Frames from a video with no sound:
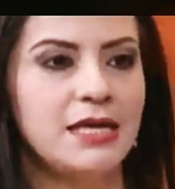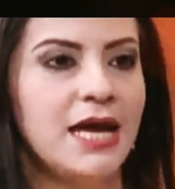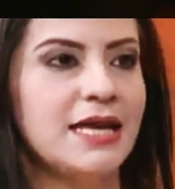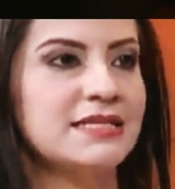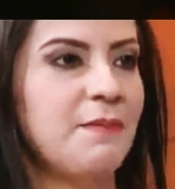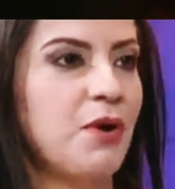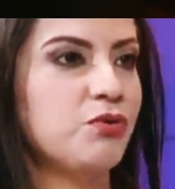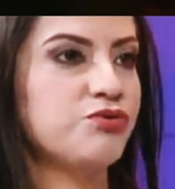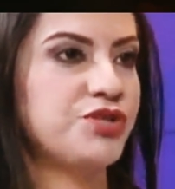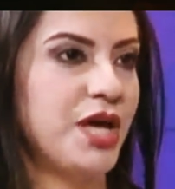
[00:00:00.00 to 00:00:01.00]
Y ella se
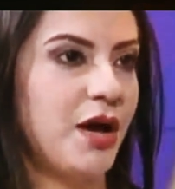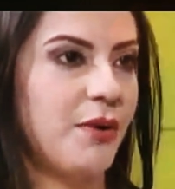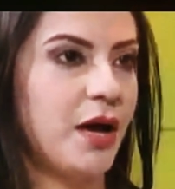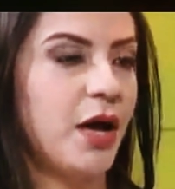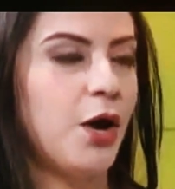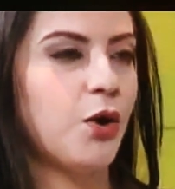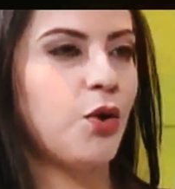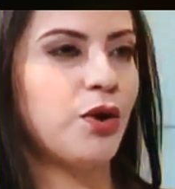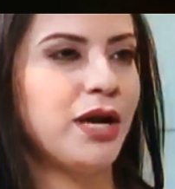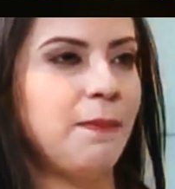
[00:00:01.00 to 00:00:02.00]
pronunciaba
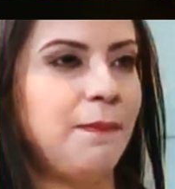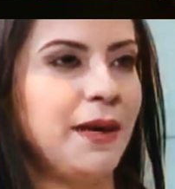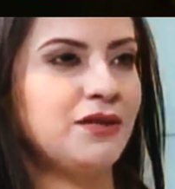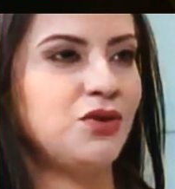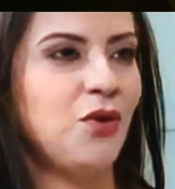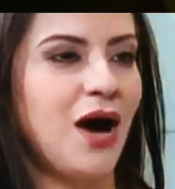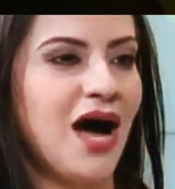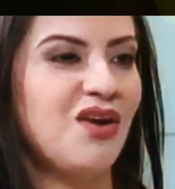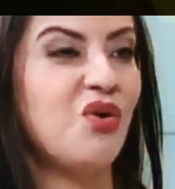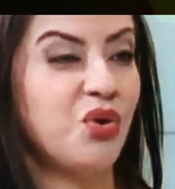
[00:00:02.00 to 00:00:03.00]
con respecto
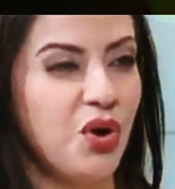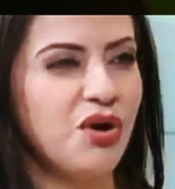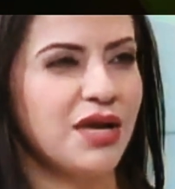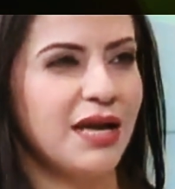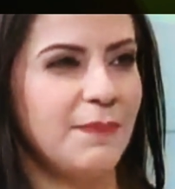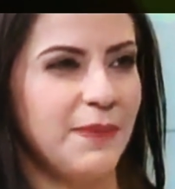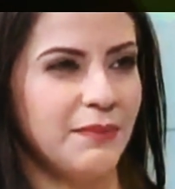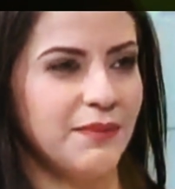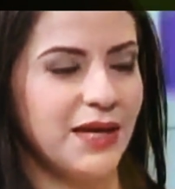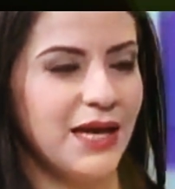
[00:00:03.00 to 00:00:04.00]
al horror que le,
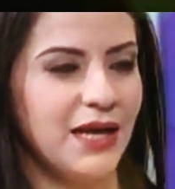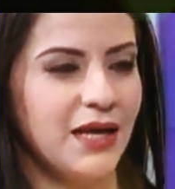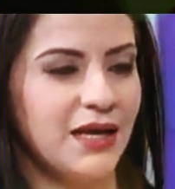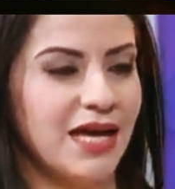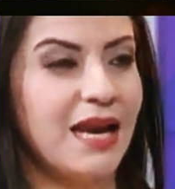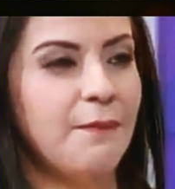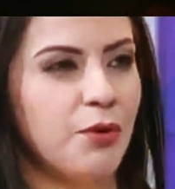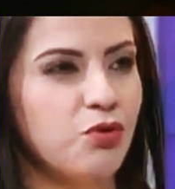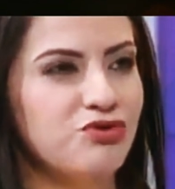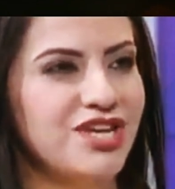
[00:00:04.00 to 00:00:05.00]
que le, que le
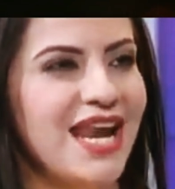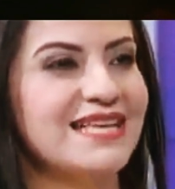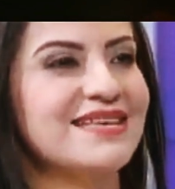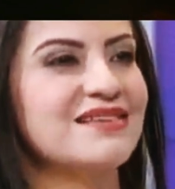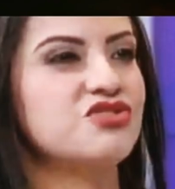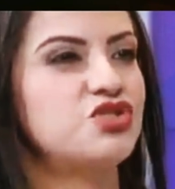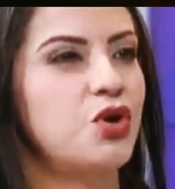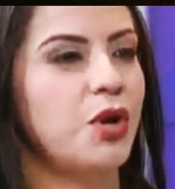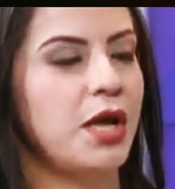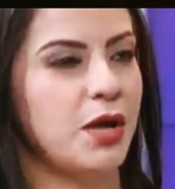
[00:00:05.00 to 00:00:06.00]
producen las
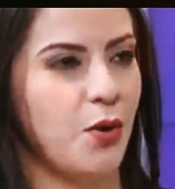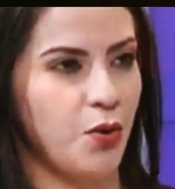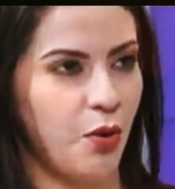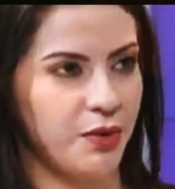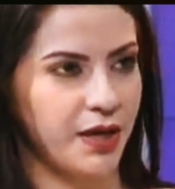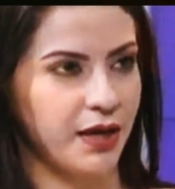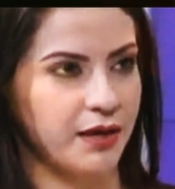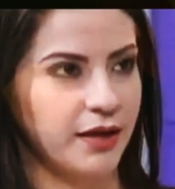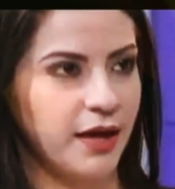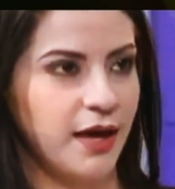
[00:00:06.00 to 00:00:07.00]
sanciones
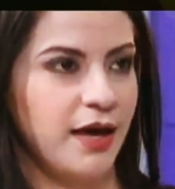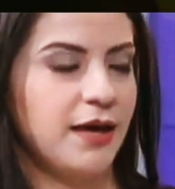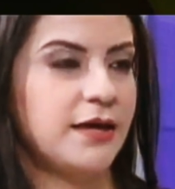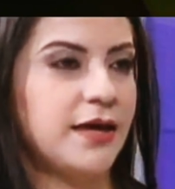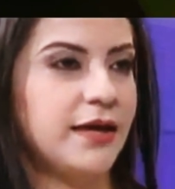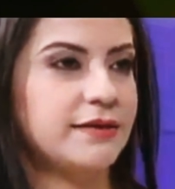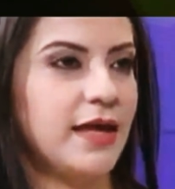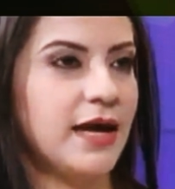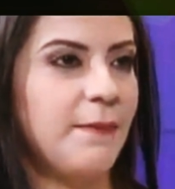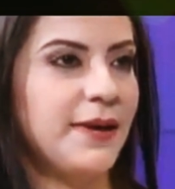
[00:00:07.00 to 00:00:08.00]
económicas que
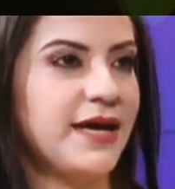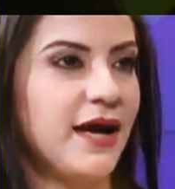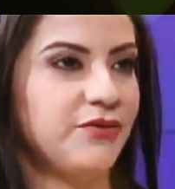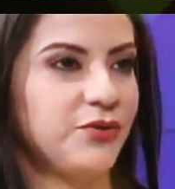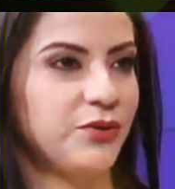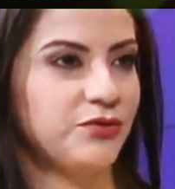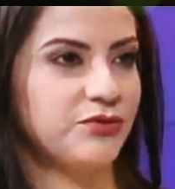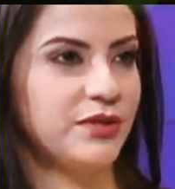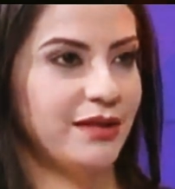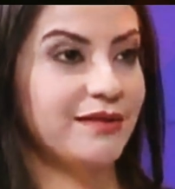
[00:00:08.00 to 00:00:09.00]
están
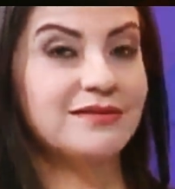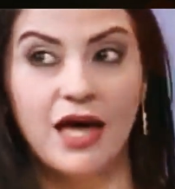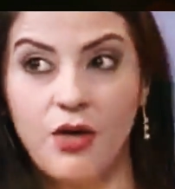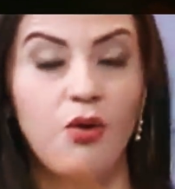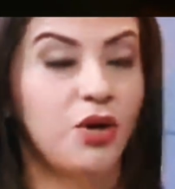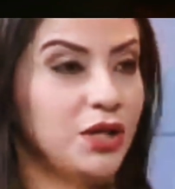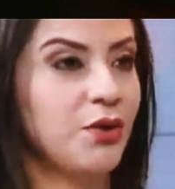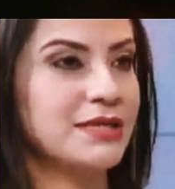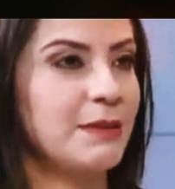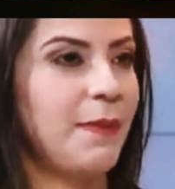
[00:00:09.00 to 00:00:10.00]
aplicándonos desde Estados
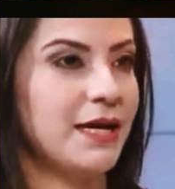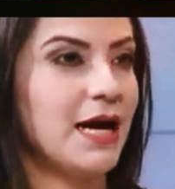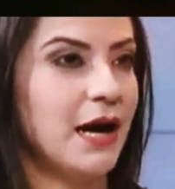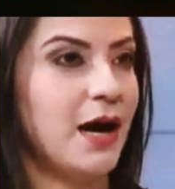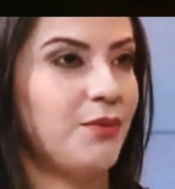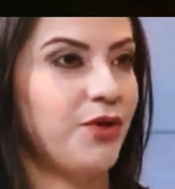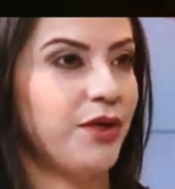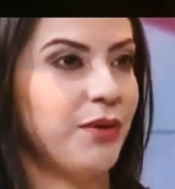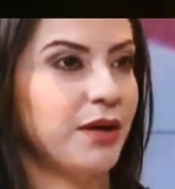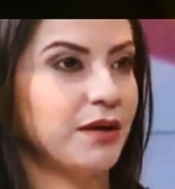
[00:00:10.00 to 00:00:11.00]
Unidos, ese país que acabamos
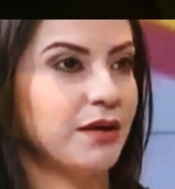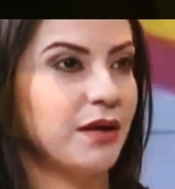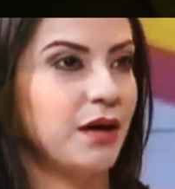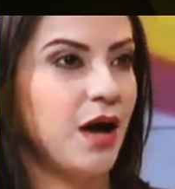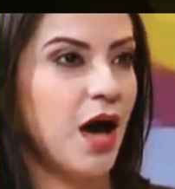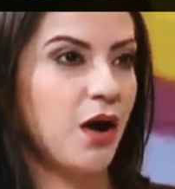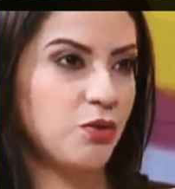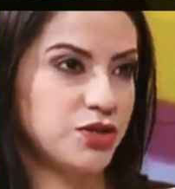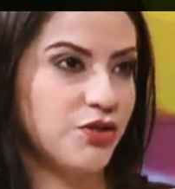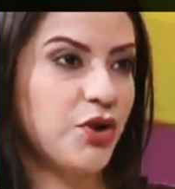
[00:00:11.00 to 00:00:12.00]
de ver,
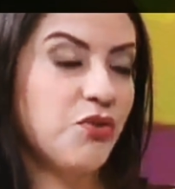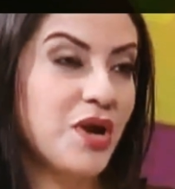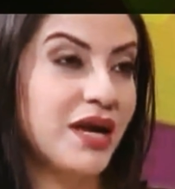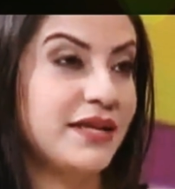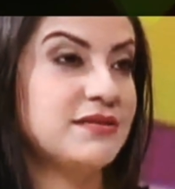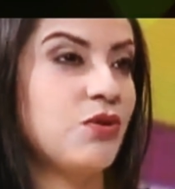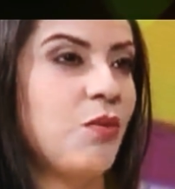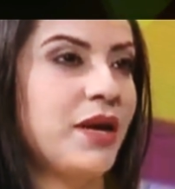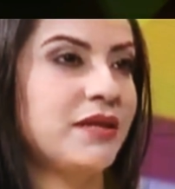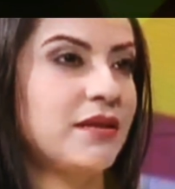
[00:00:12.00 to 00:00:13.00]
acusándonos de una crisis
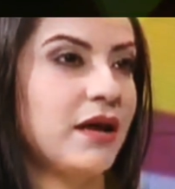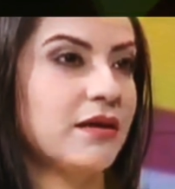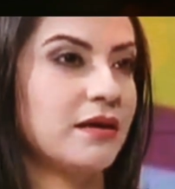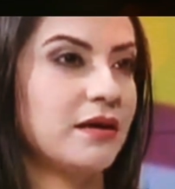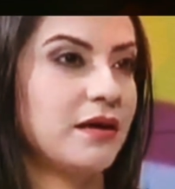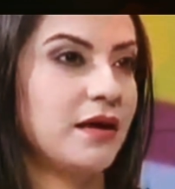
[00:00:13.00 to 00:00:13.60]
humanitaria.